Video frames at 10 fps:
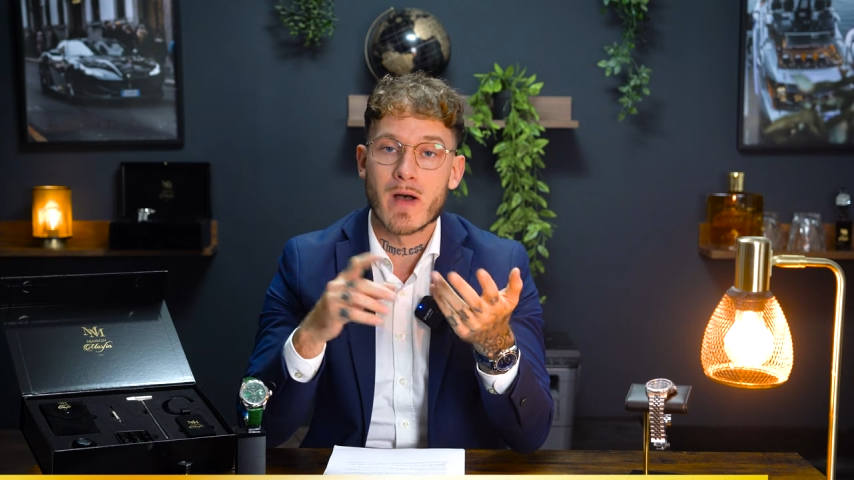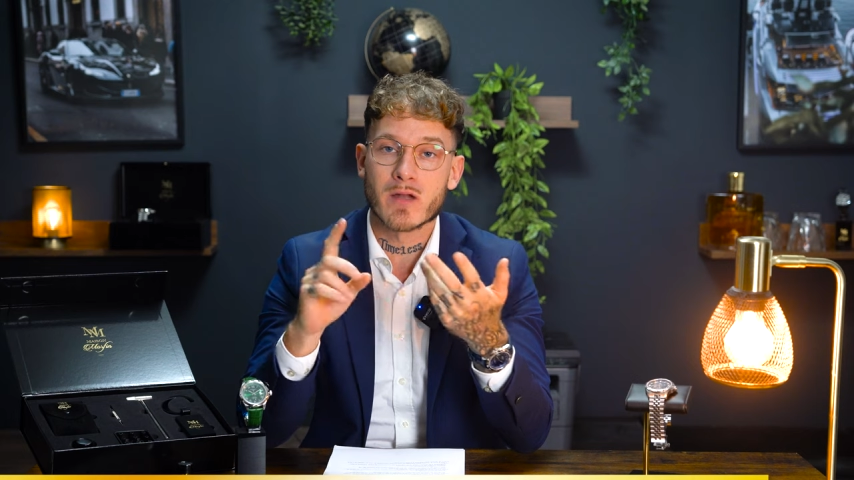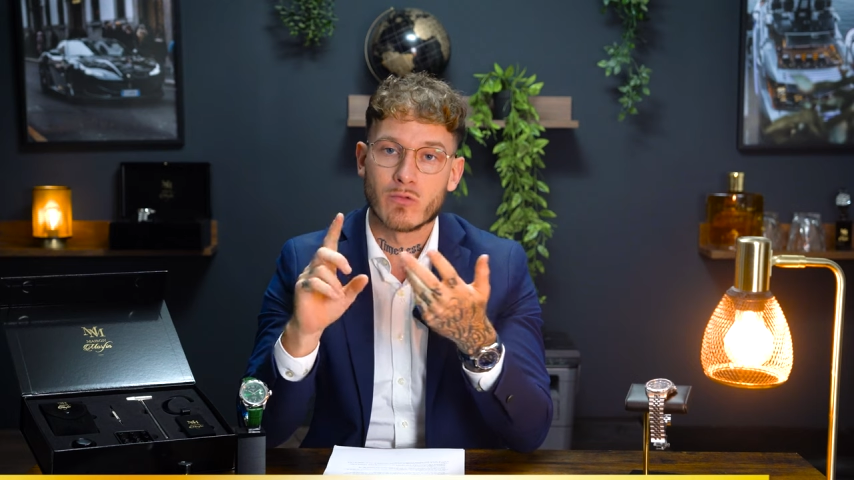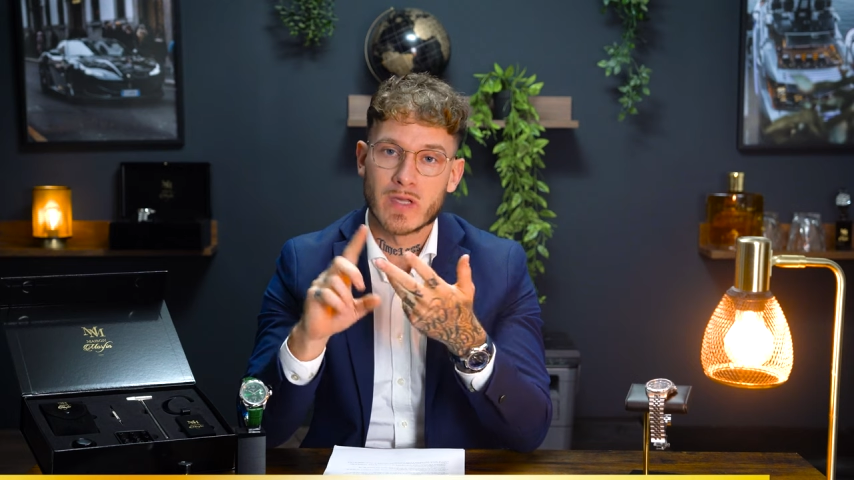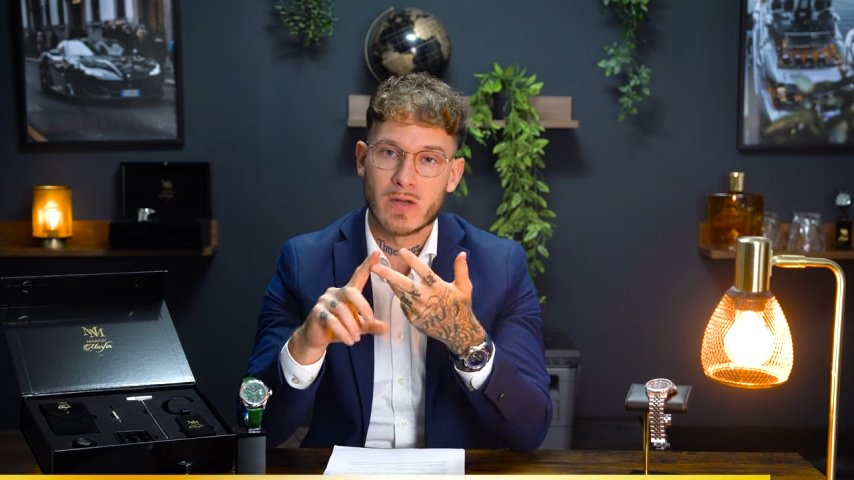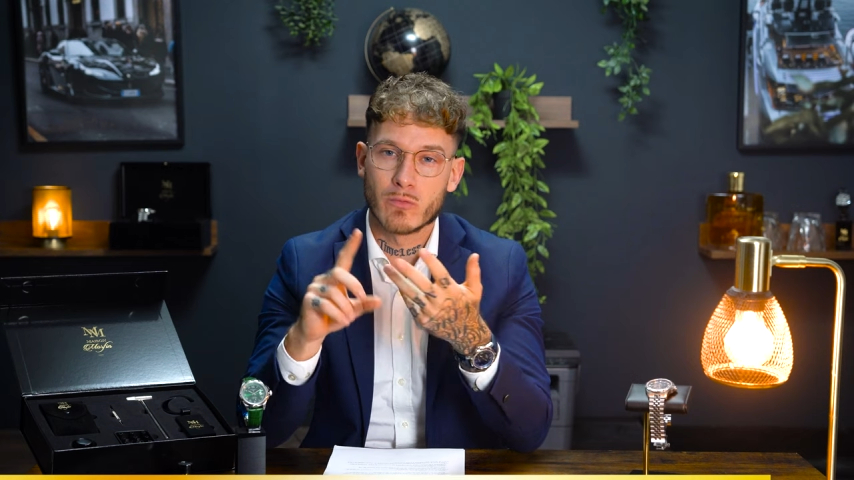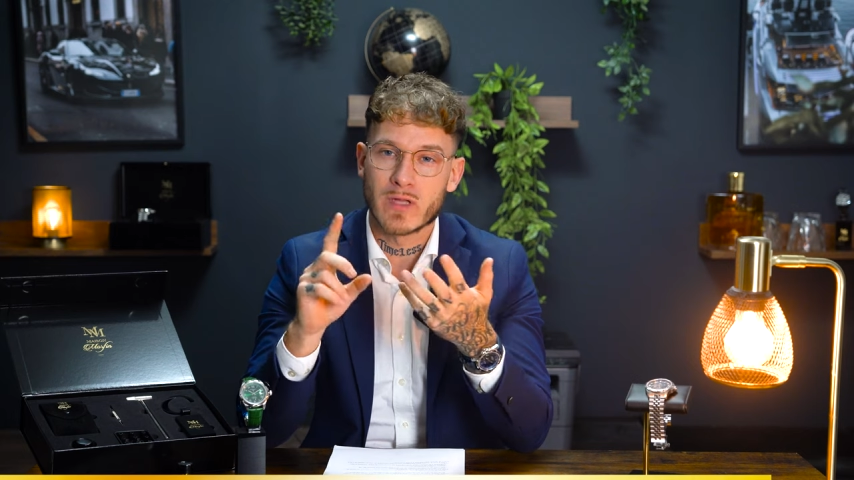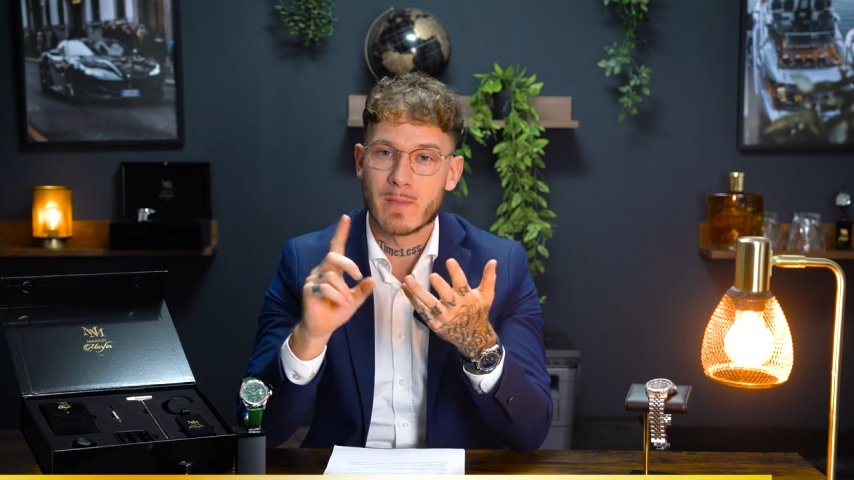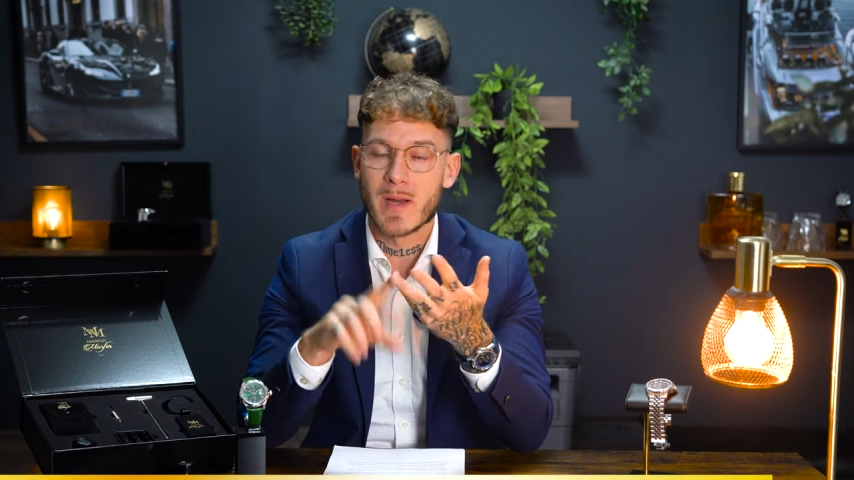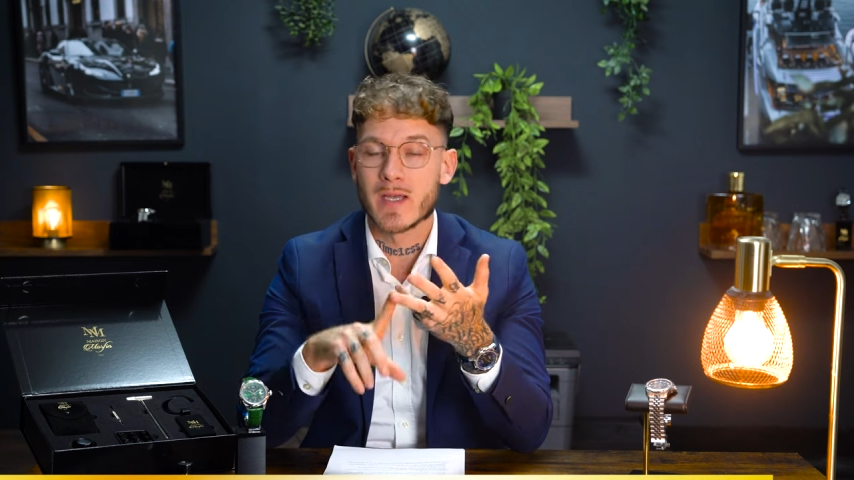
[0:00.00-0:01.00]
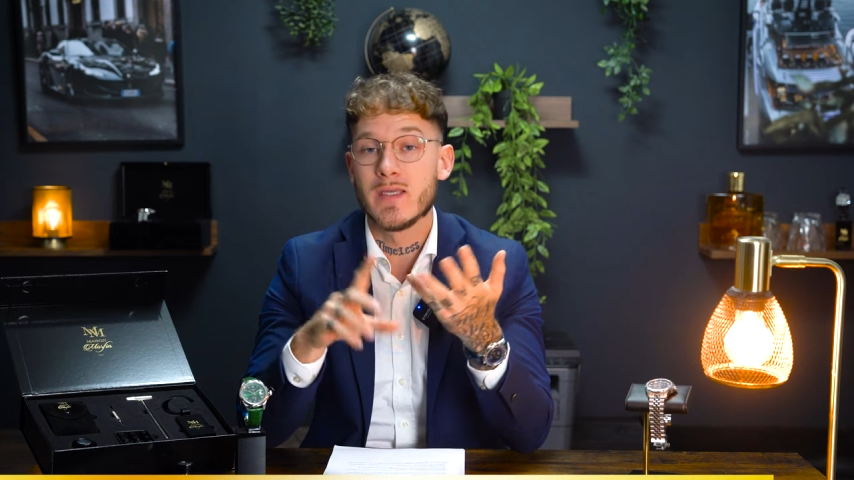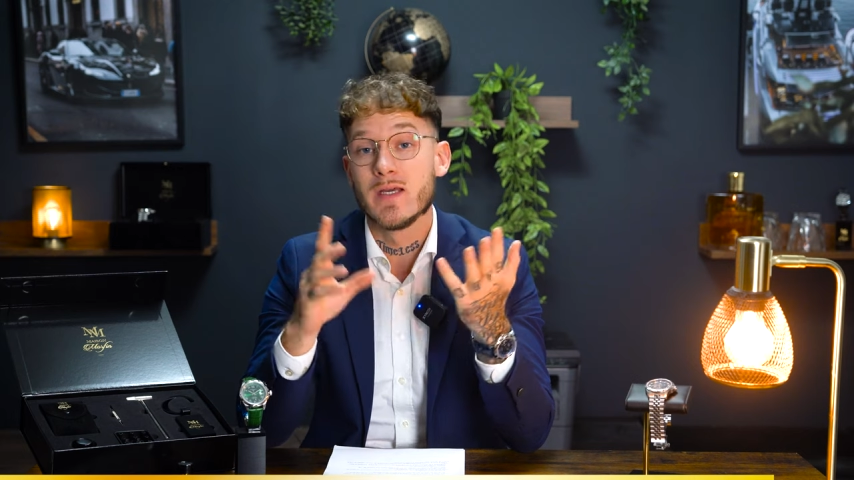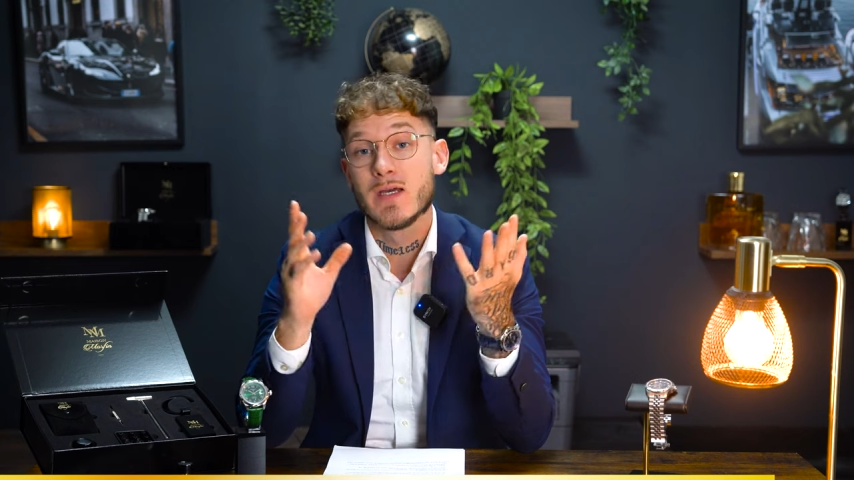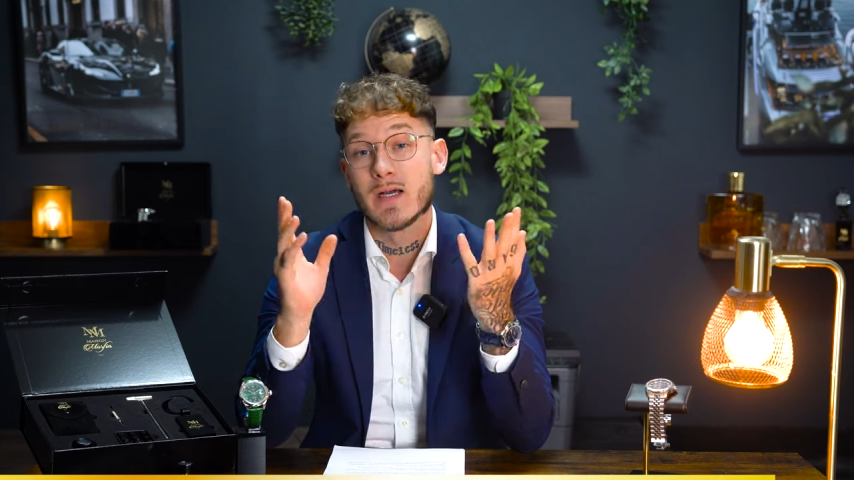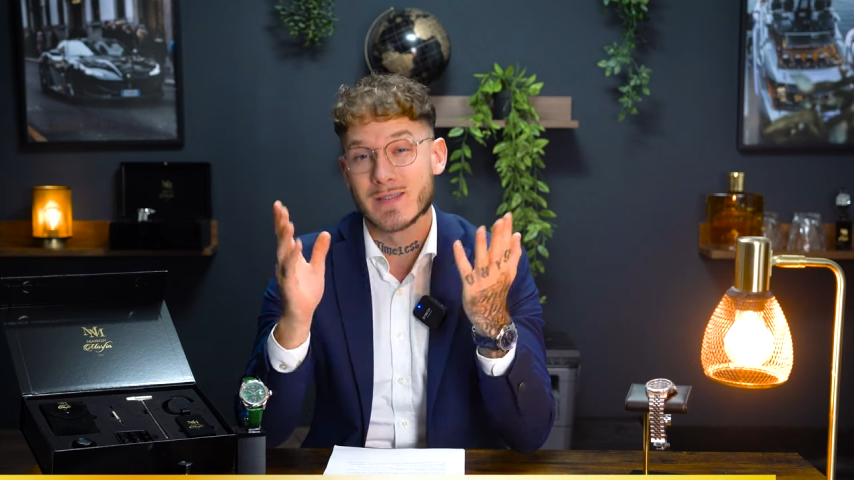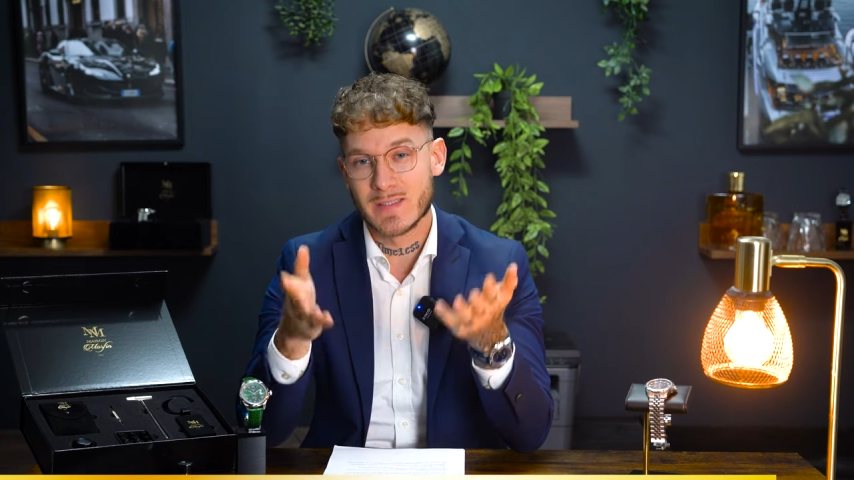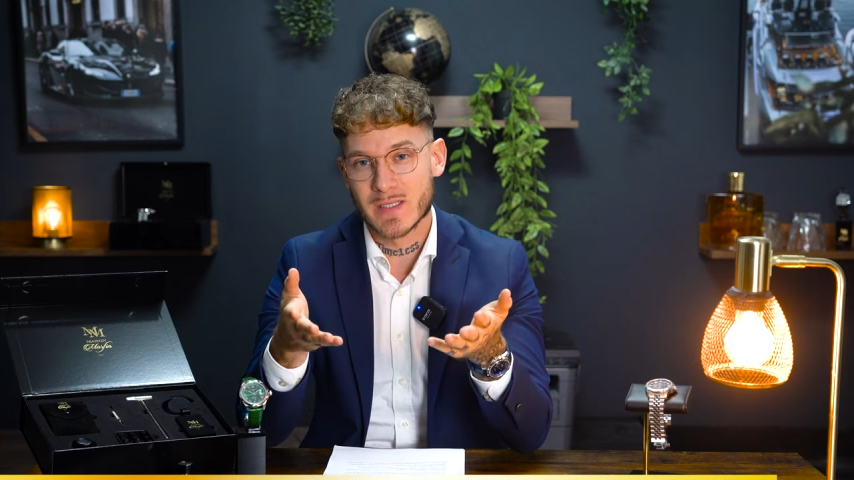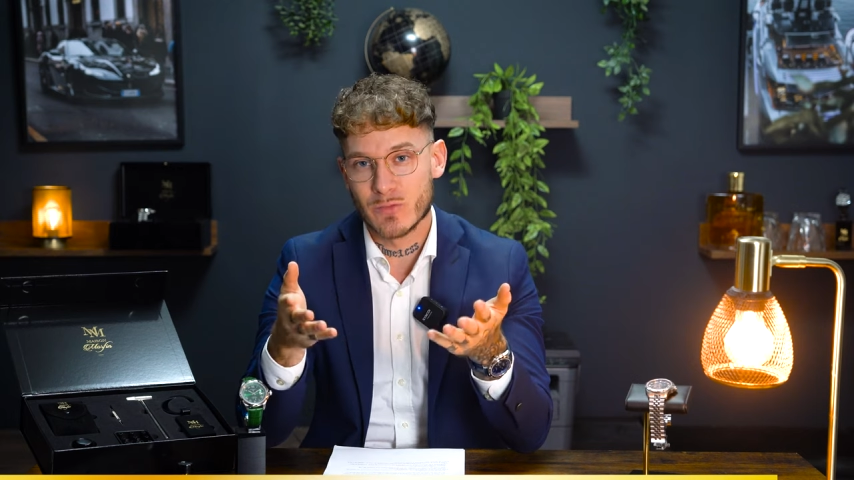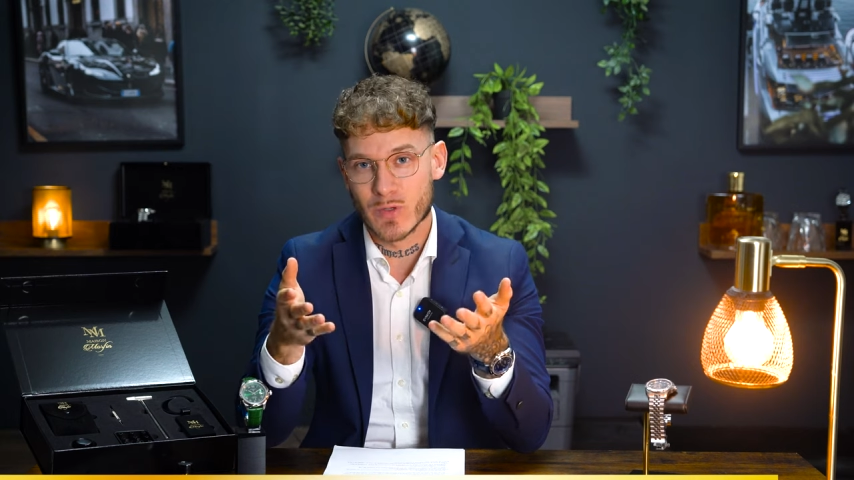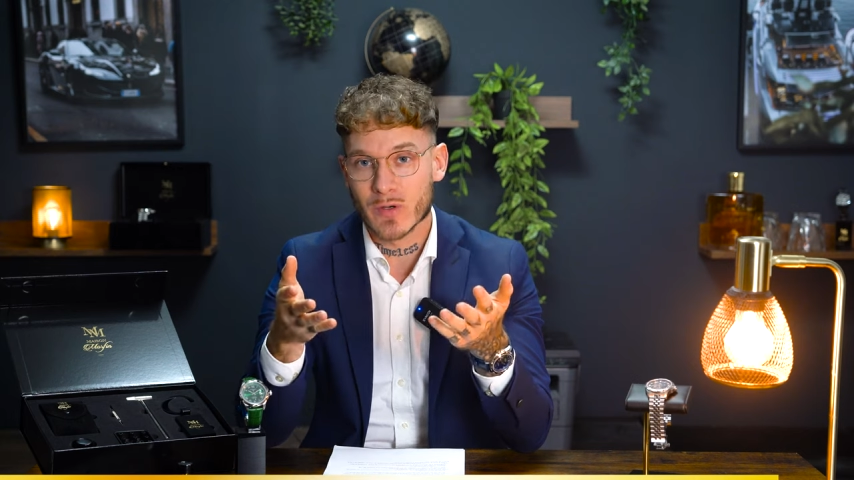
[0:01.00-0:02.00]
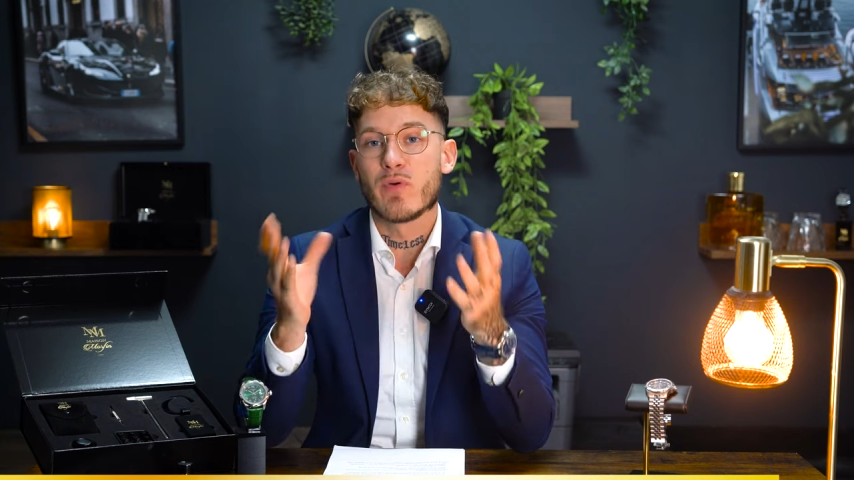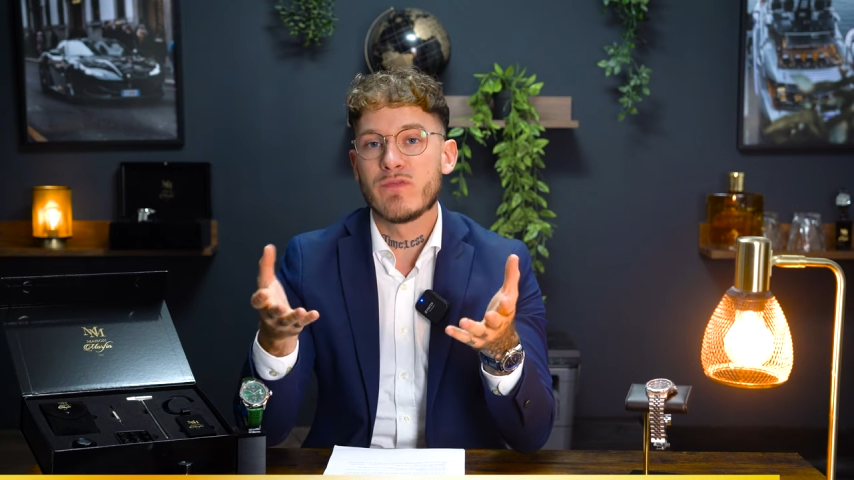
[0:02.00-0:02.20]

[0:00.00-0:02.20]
marque, donc à Londres, à Paris ainsi qu'à New York.